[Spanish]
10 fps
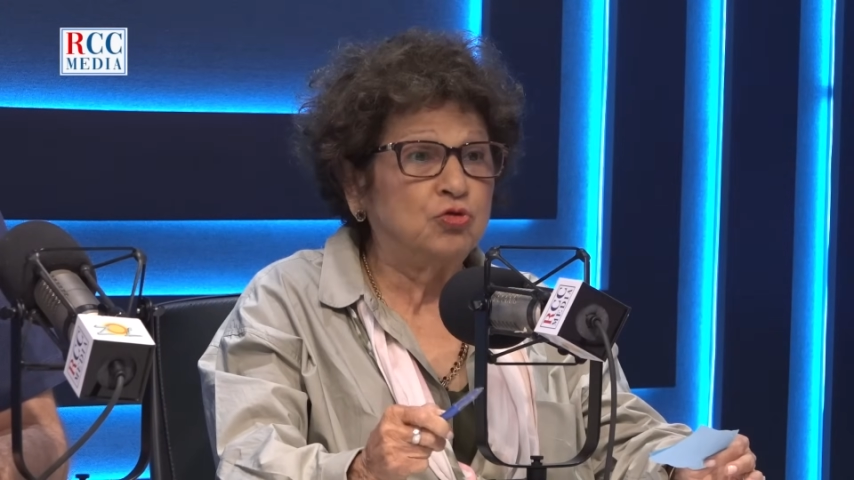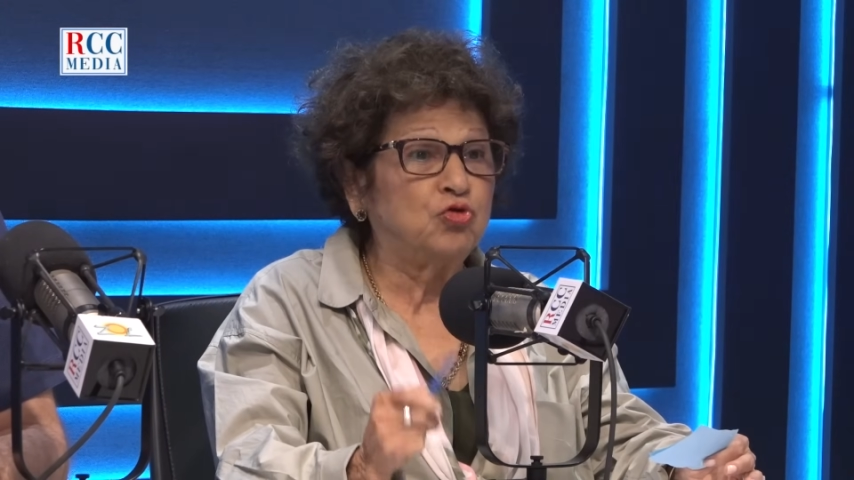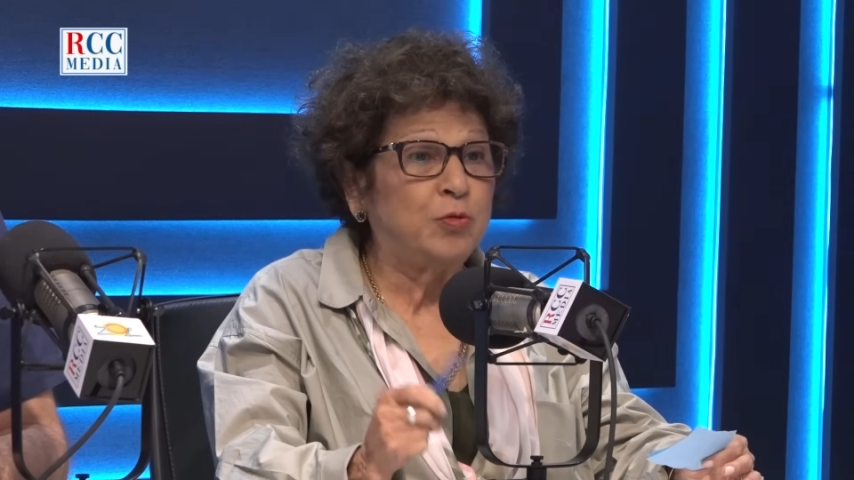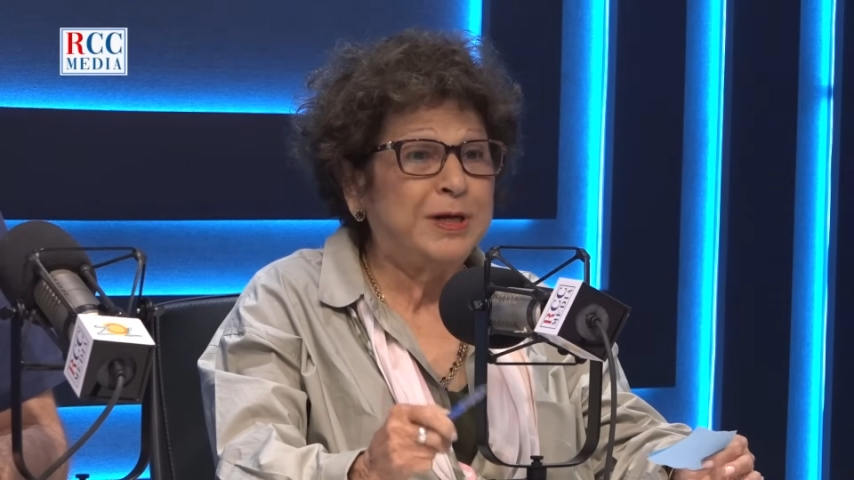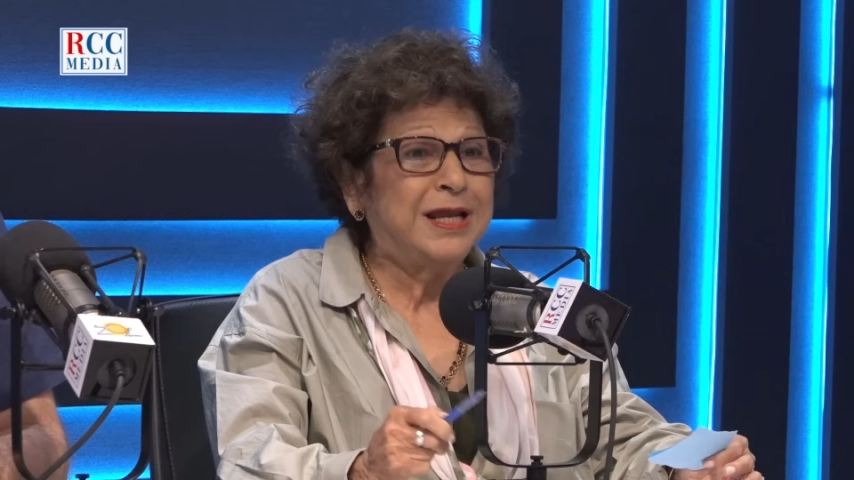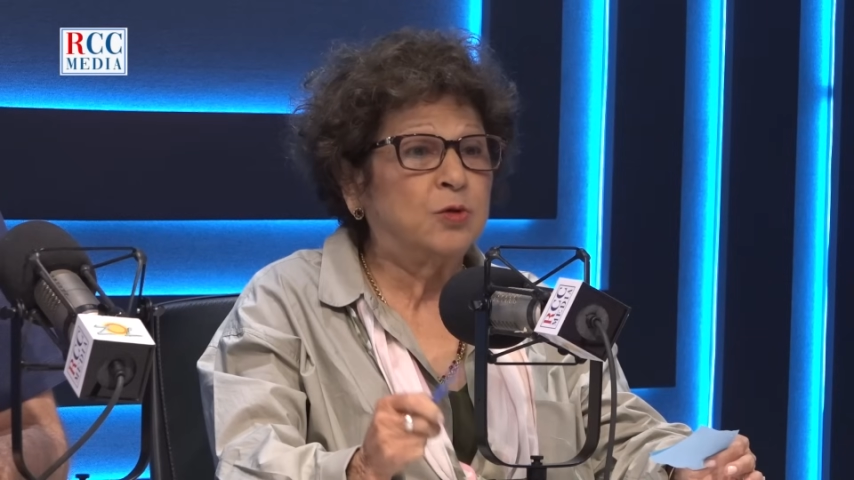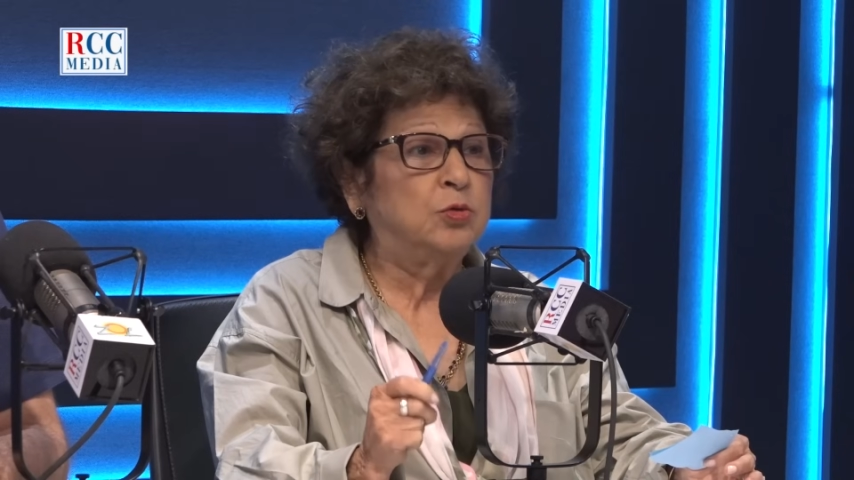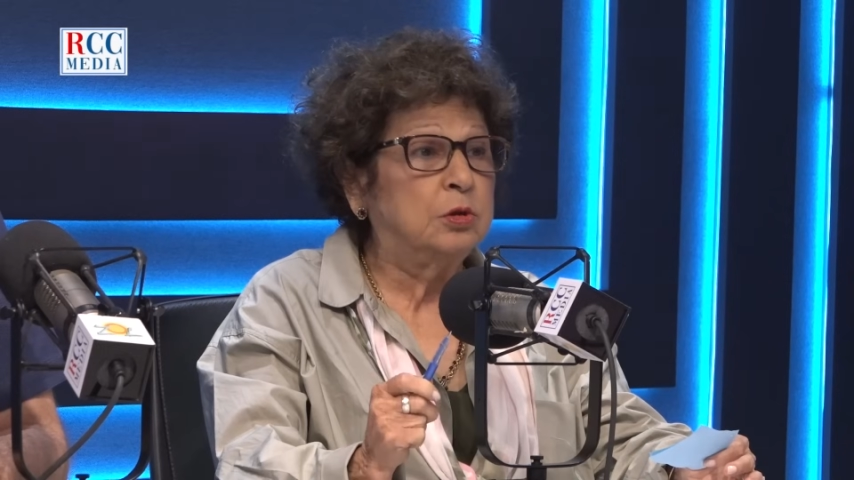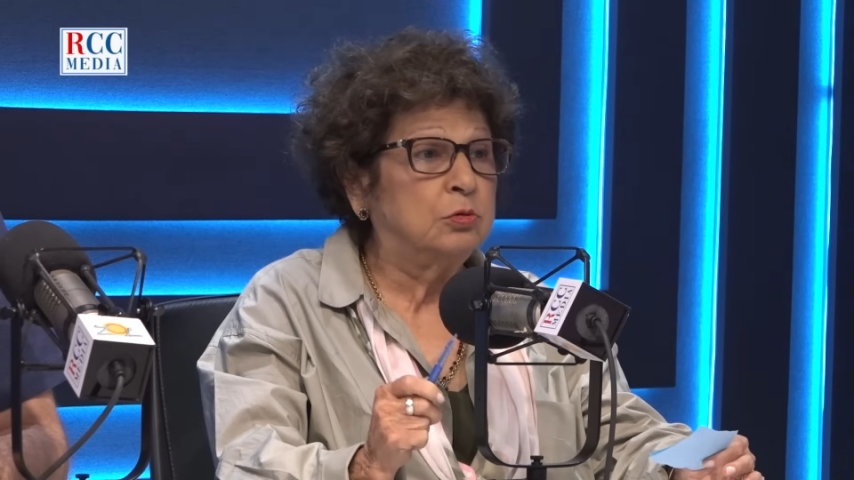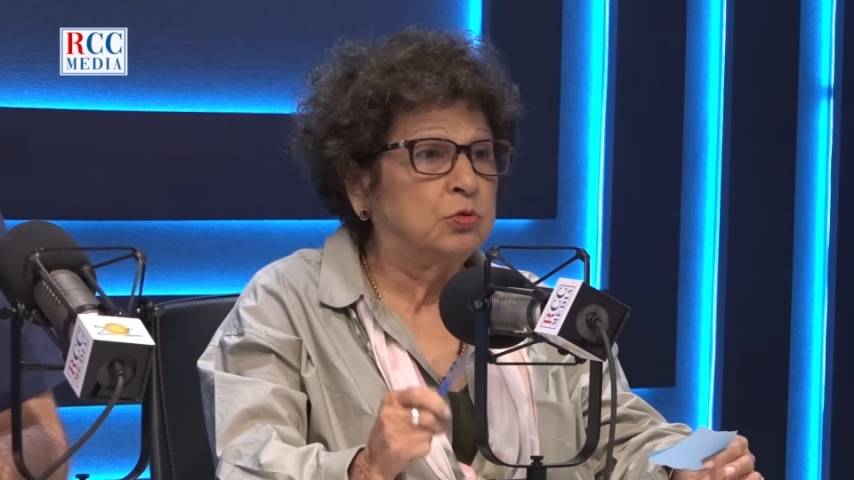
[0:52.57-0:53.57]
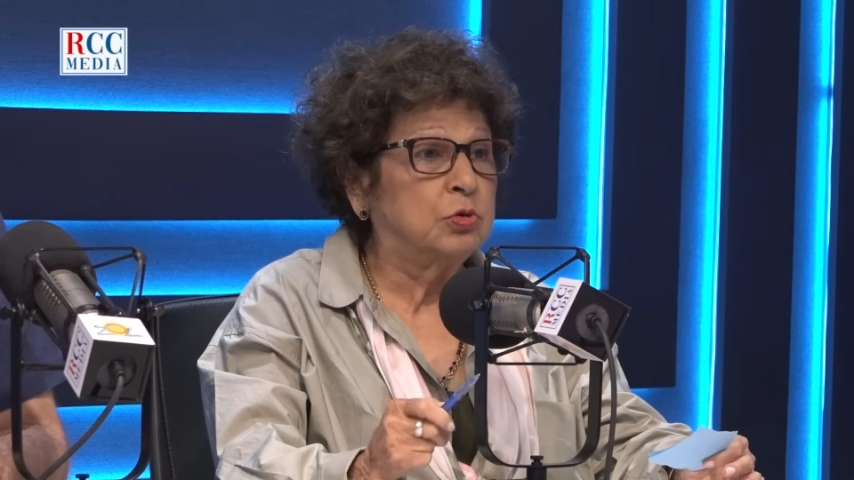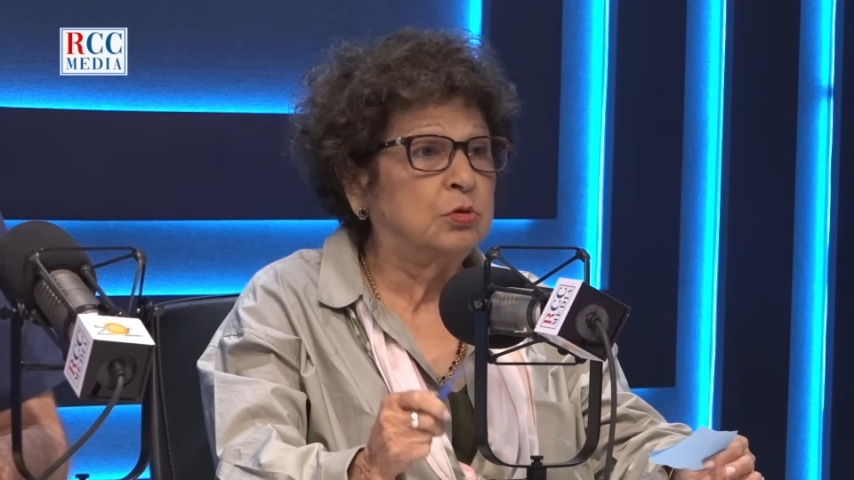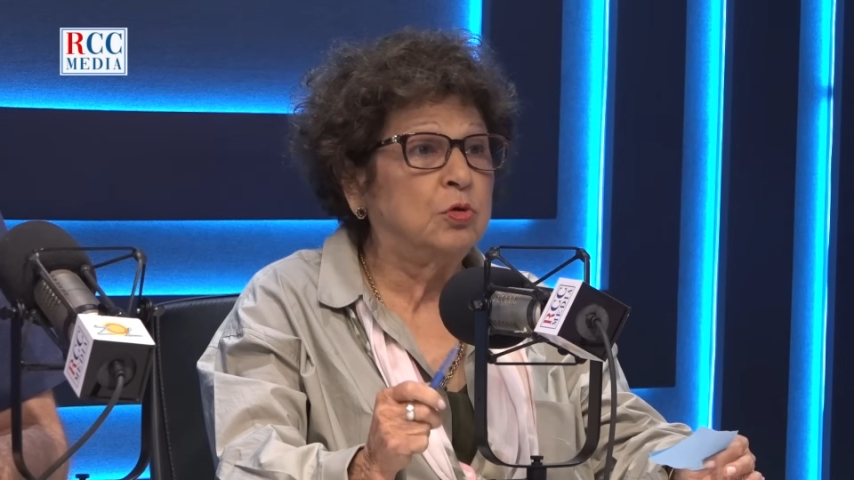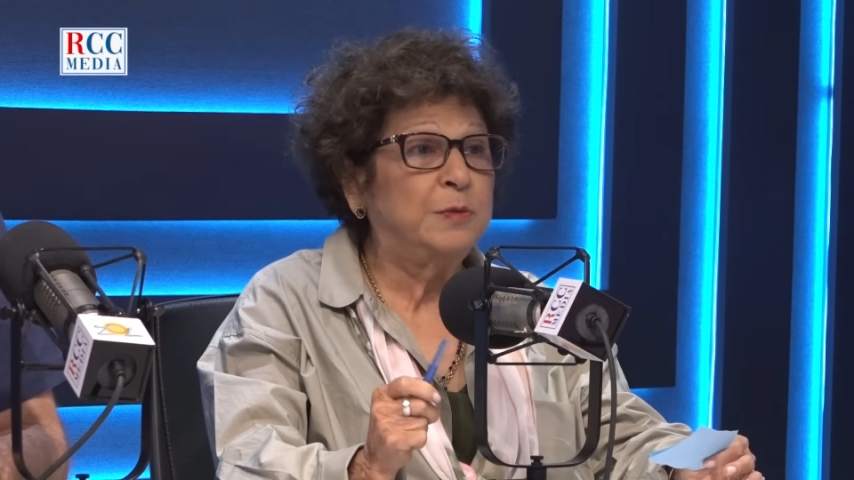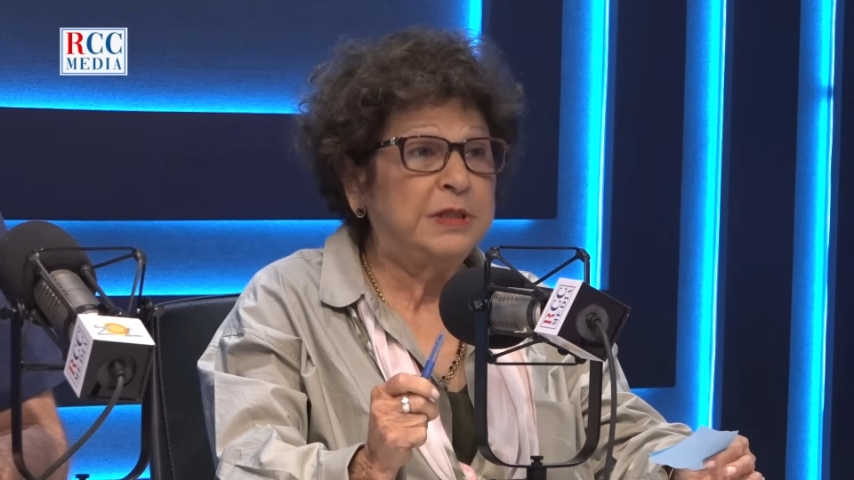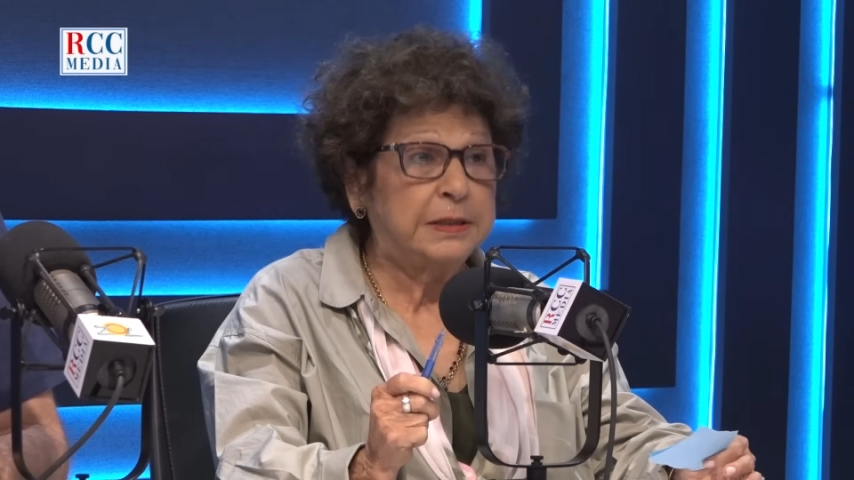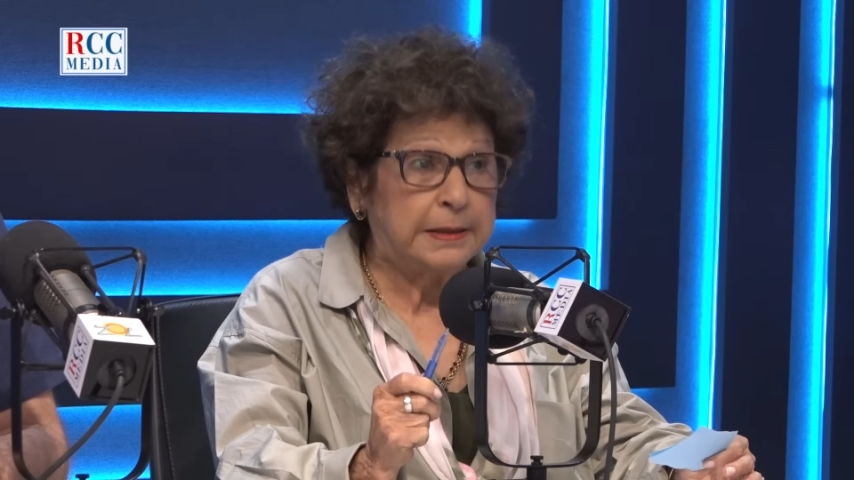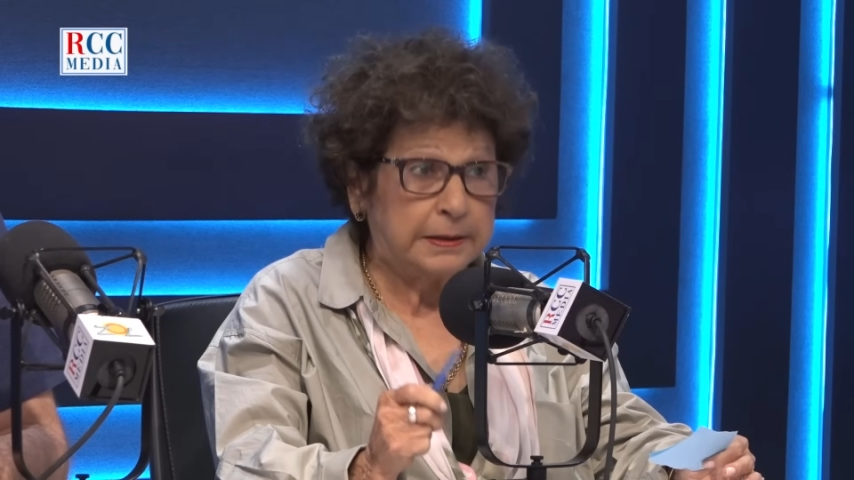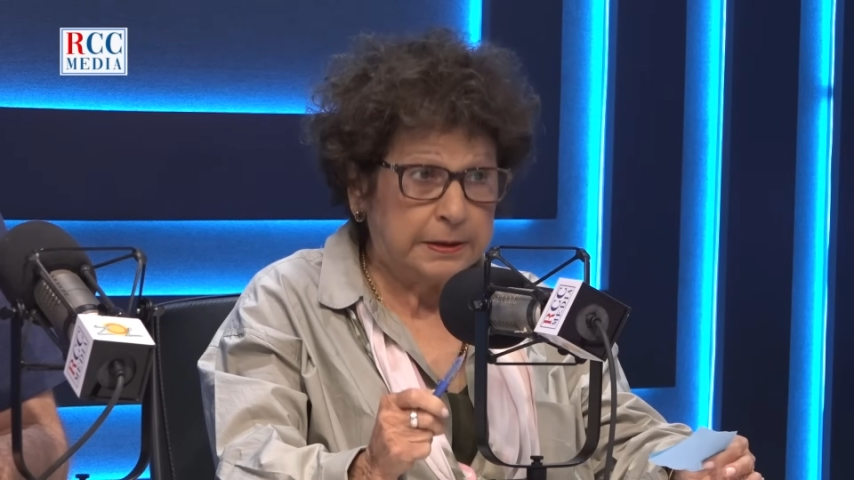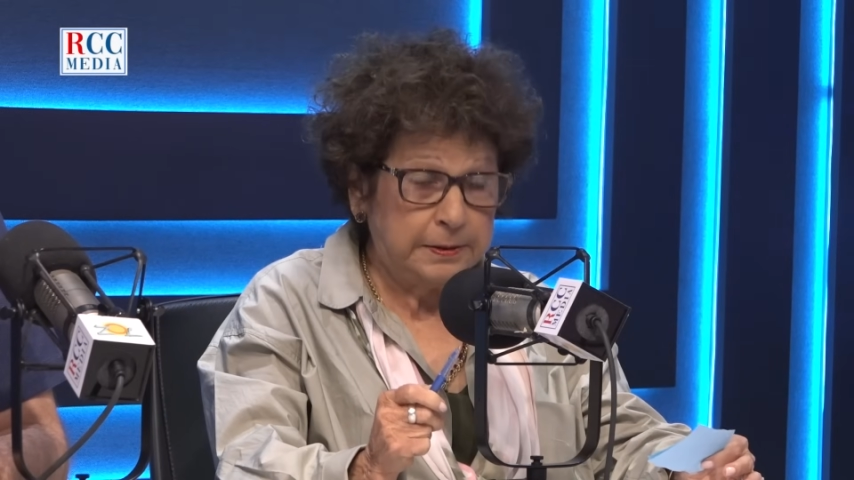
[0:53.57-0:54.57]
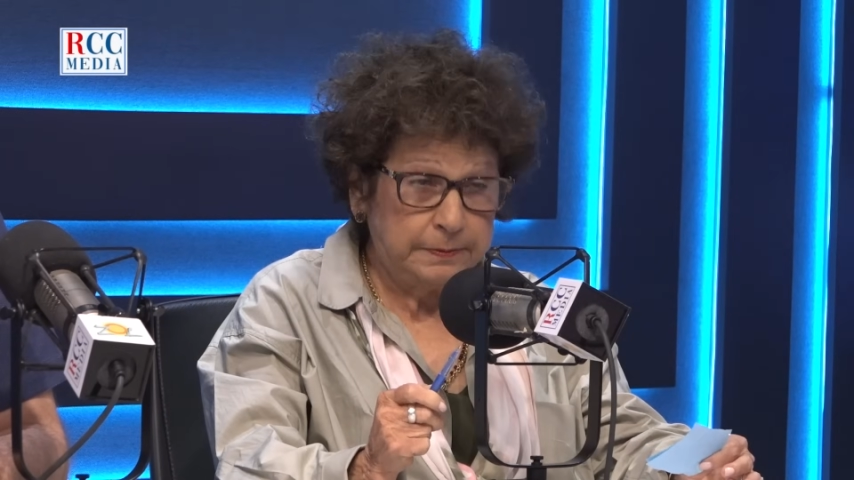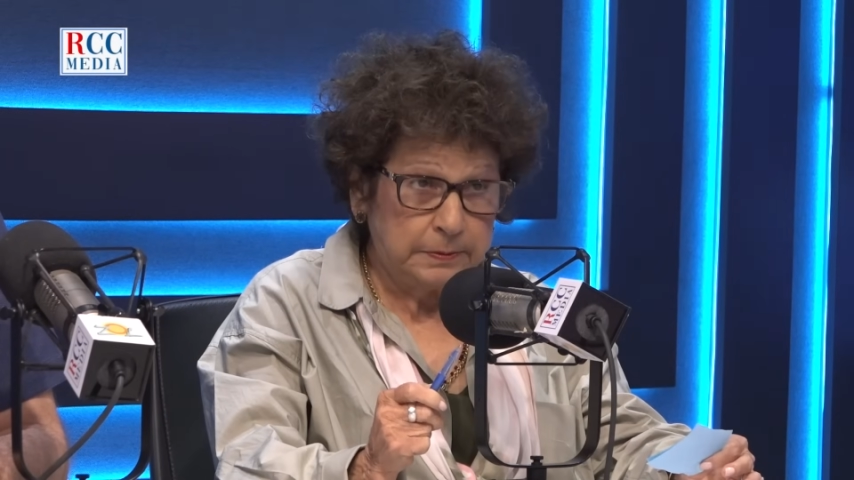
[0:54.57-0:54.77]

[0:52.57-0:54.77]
sobre la Constitución Dominicana.